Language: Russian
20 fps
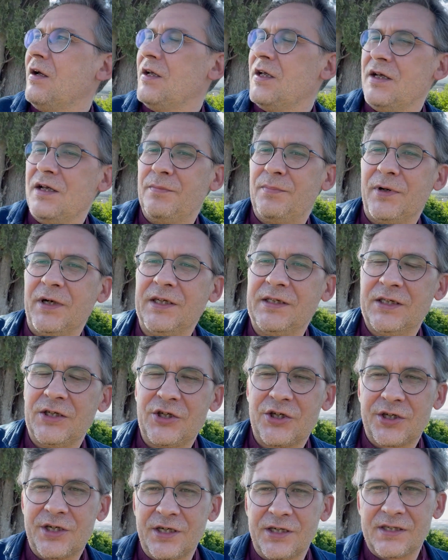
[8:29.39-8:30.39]
и
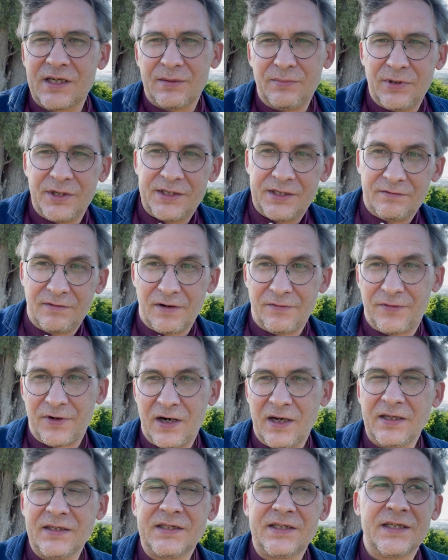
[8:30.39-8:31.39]
политические события во
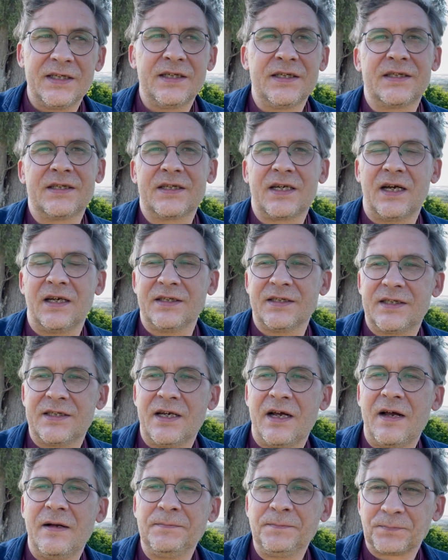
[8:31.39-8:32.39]
Франции с
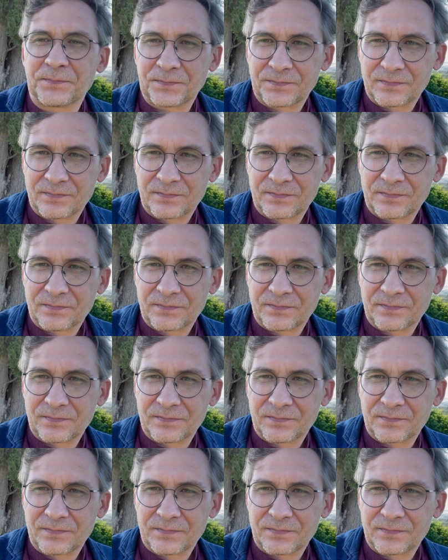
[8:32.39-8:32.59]
конца